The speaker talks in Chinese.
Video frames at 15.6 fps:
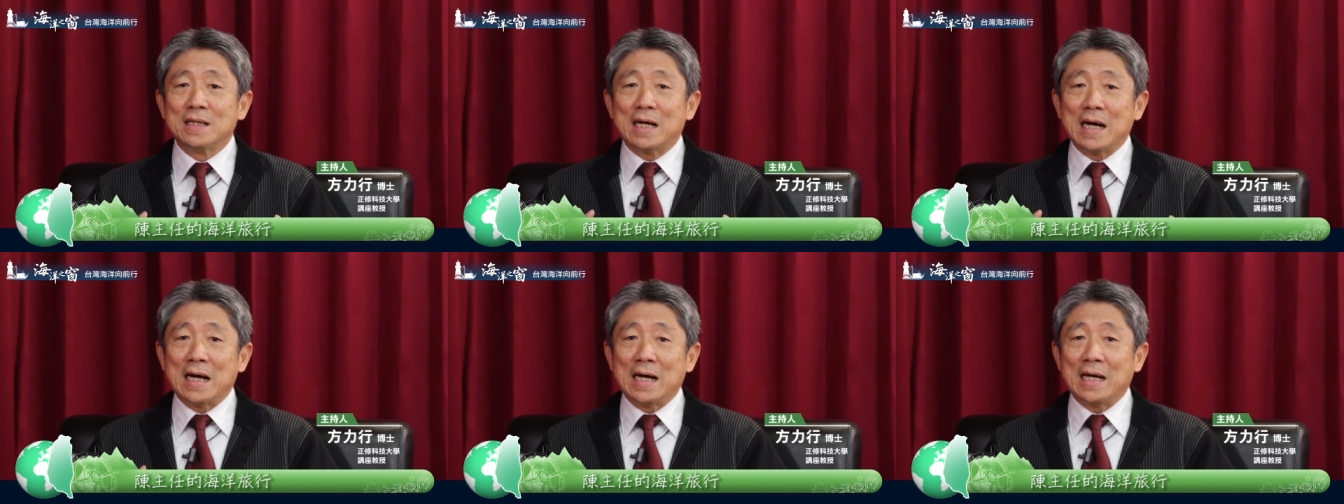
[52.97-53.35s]

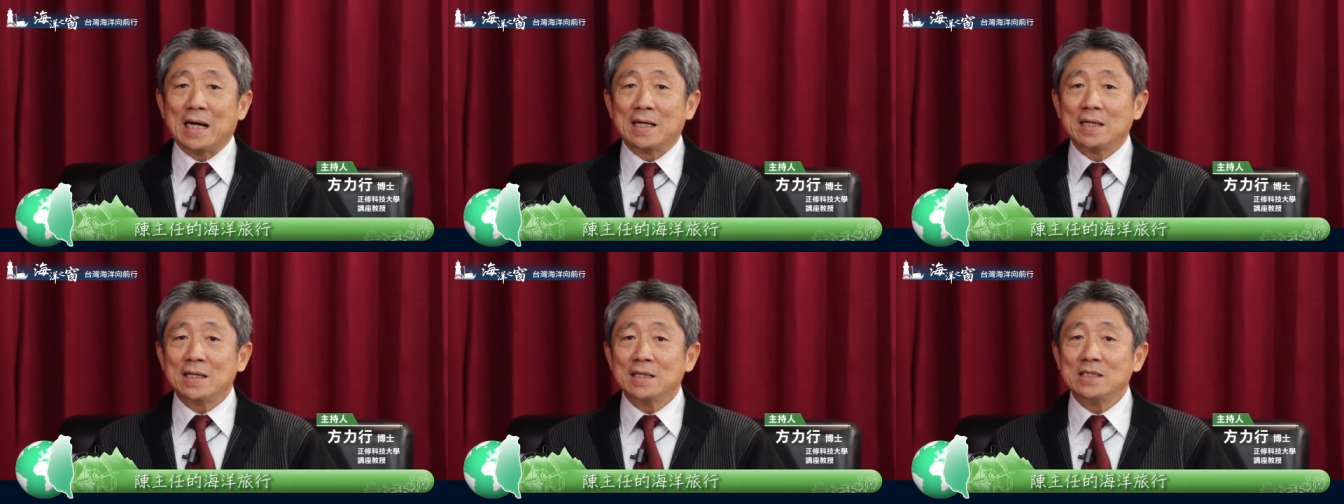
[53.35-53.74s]
海
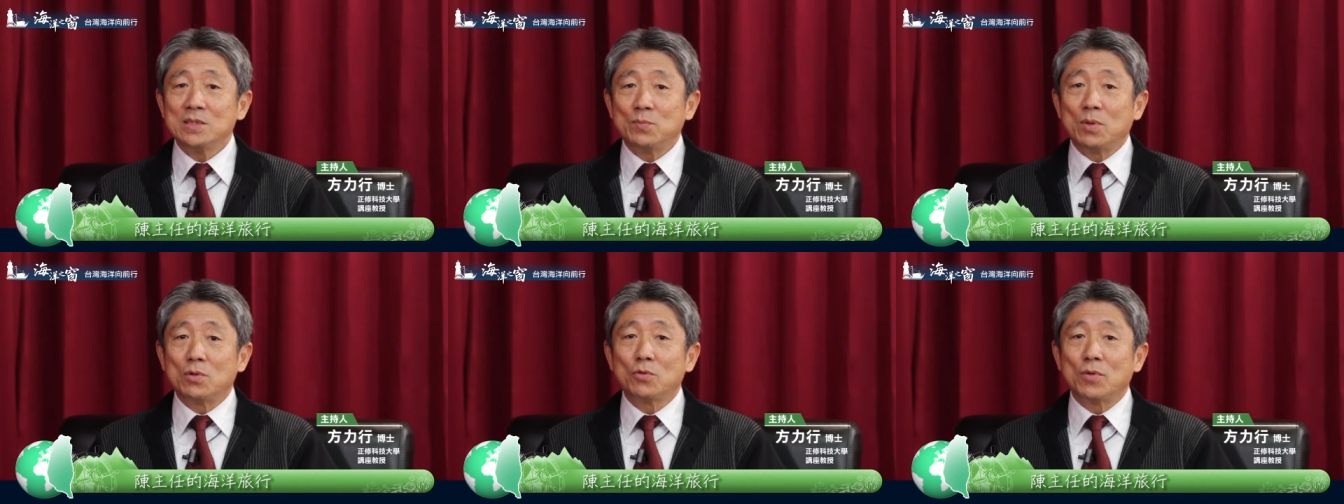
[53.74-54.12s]
洋科技
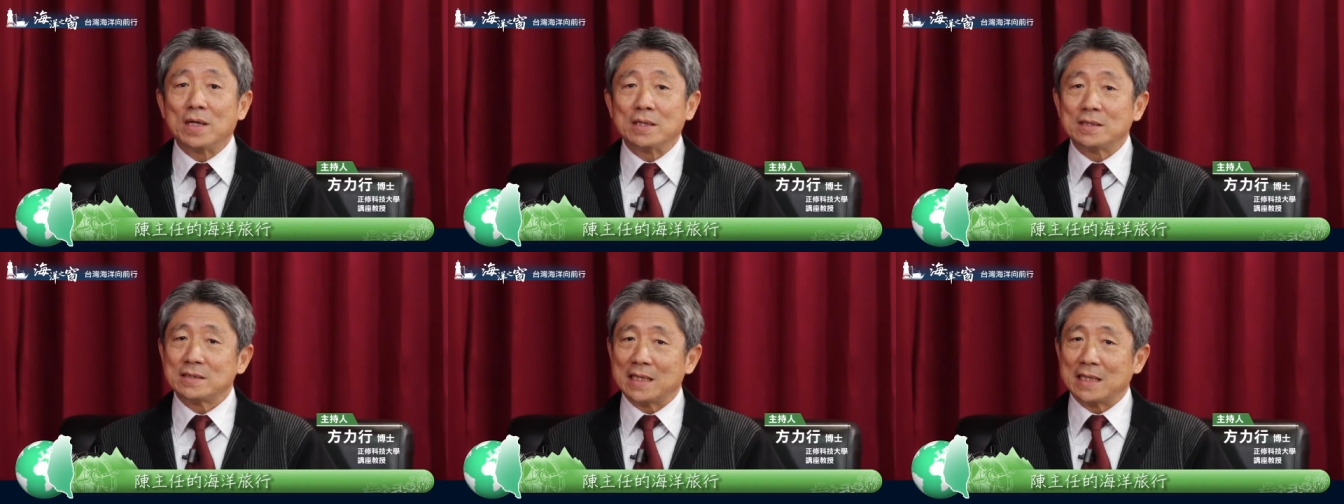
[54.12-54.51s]
博物
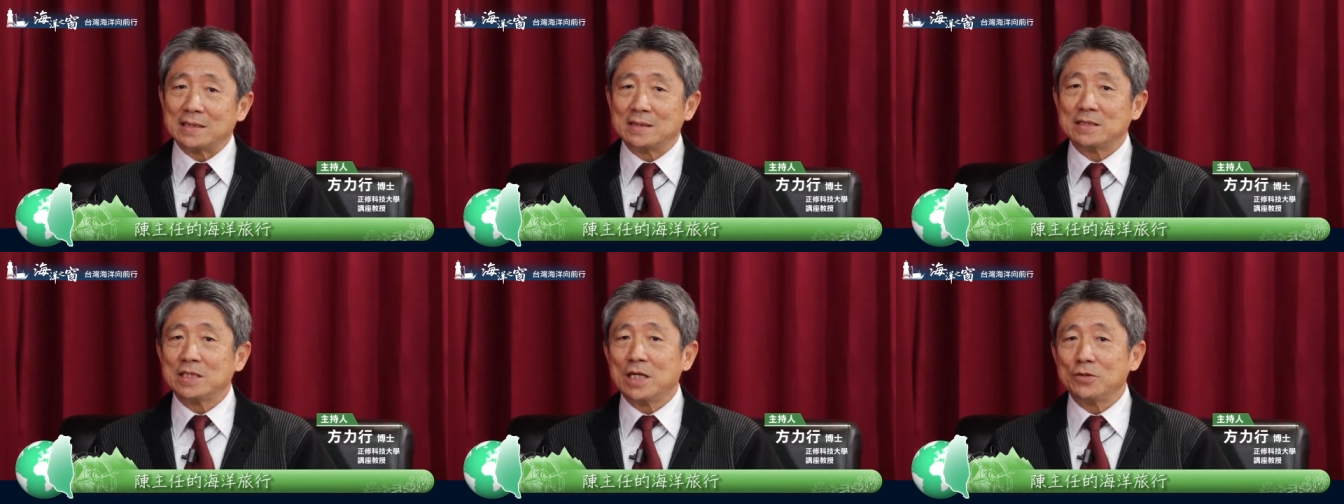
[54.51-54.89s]
馆的展
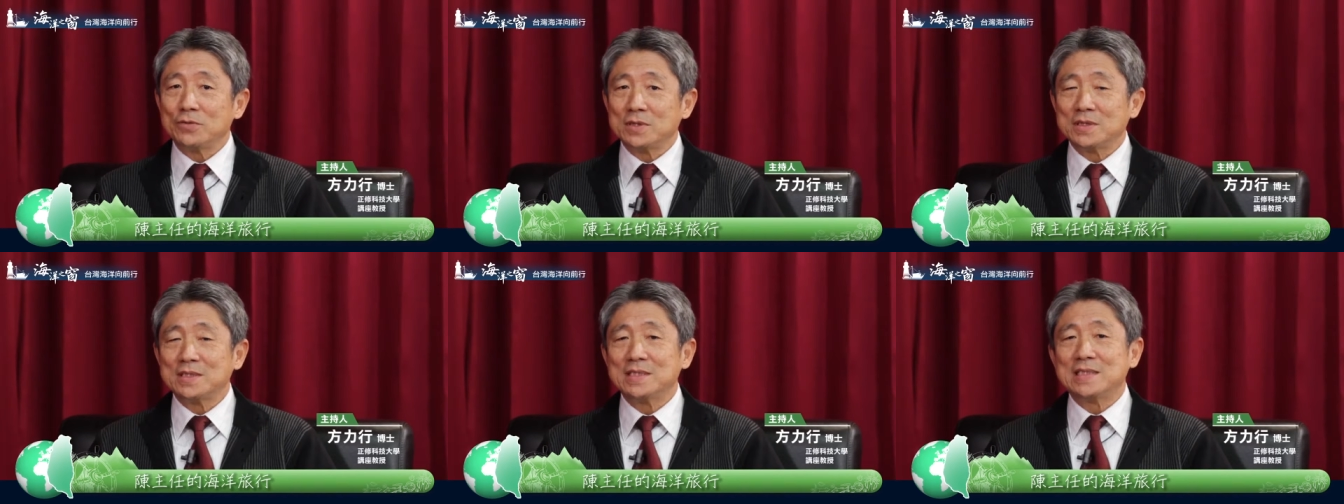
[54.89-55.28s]
示教育
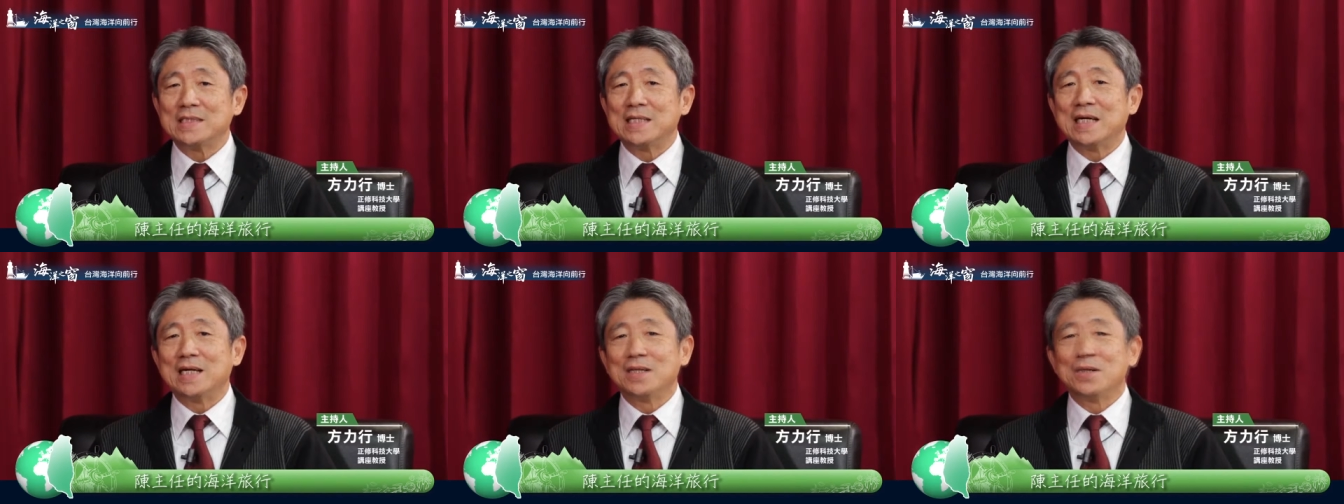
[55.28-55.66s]
之
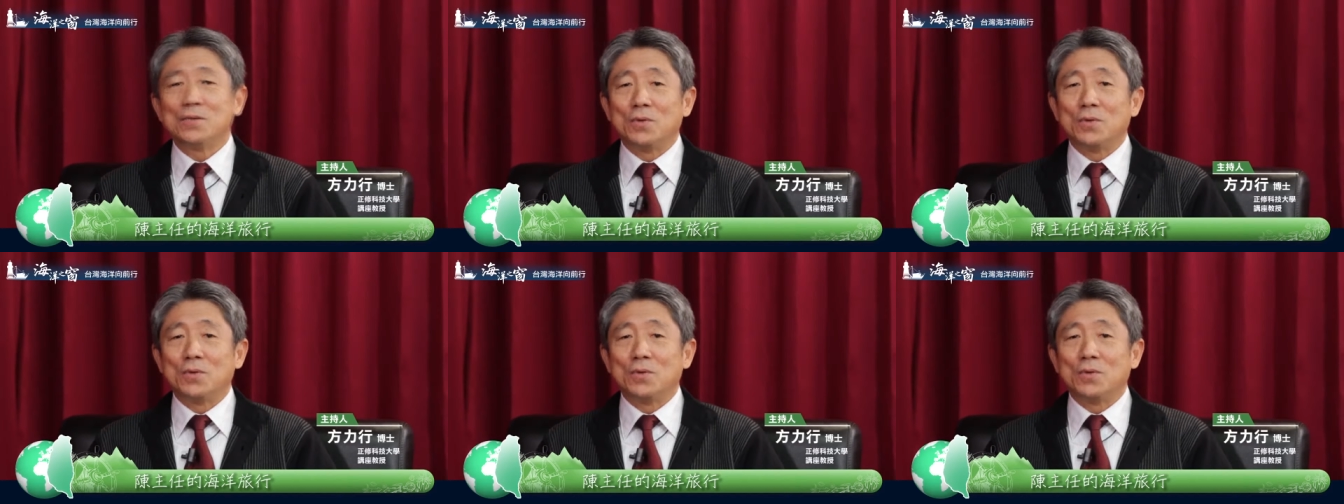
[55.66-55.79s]
前，